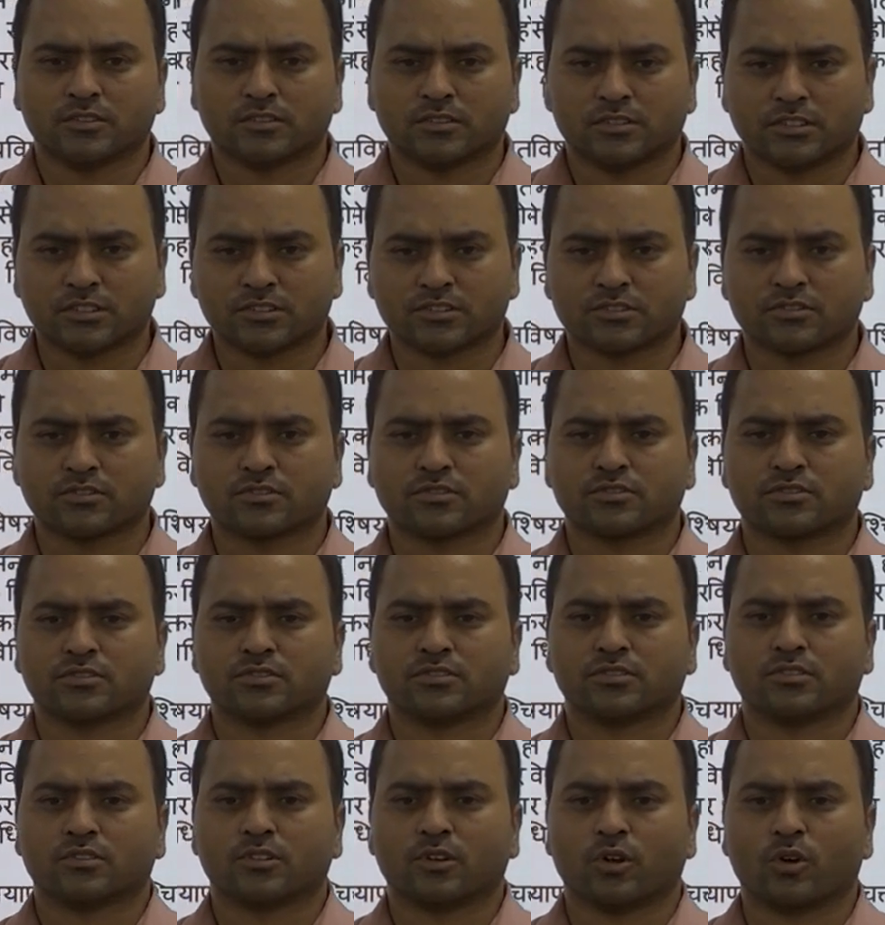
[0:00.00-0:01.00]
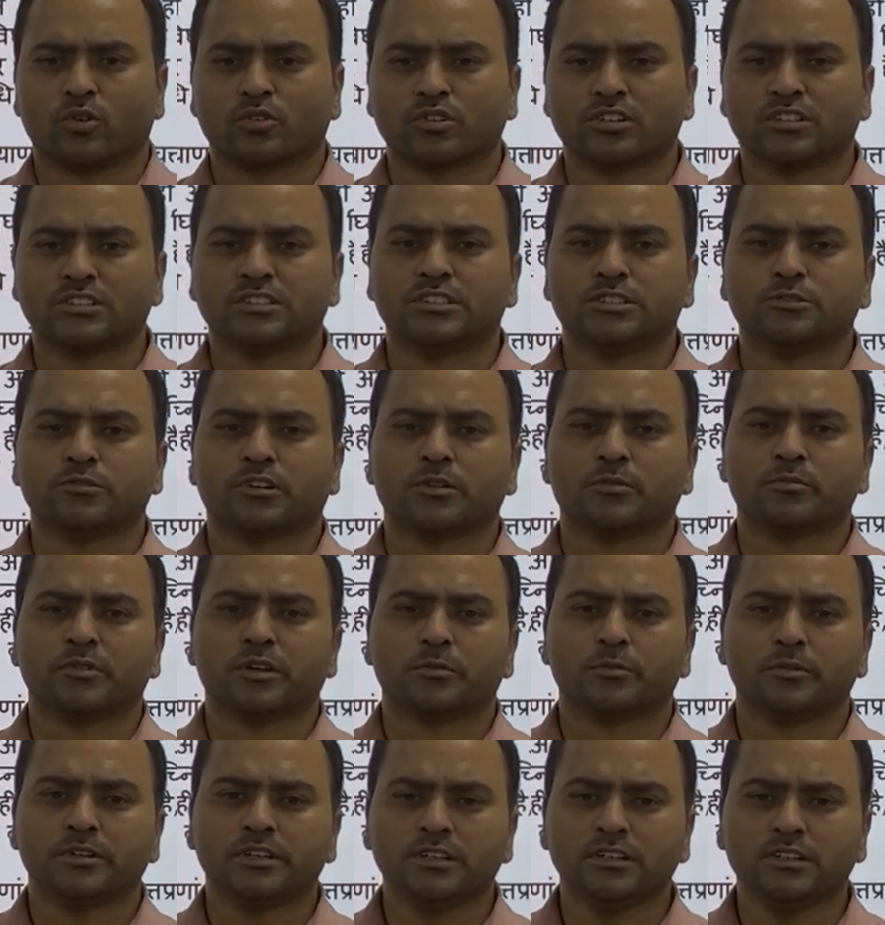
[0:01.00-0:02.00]
इस लौकिक जीवन में
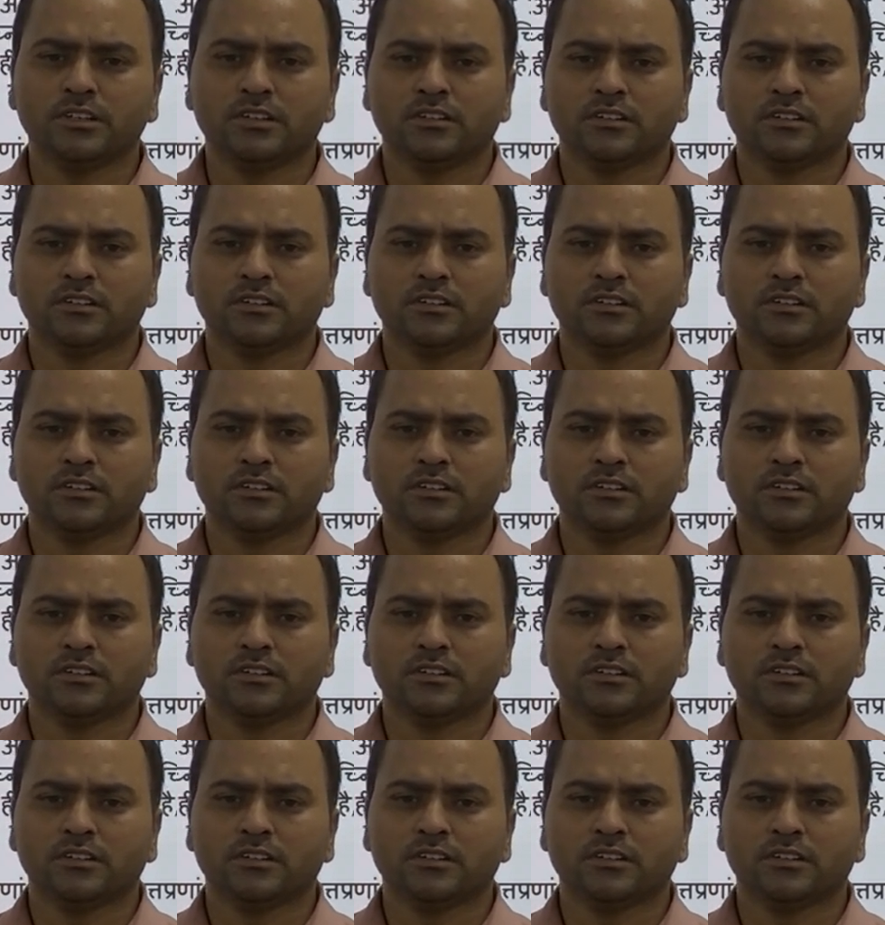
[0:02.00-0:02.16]
भी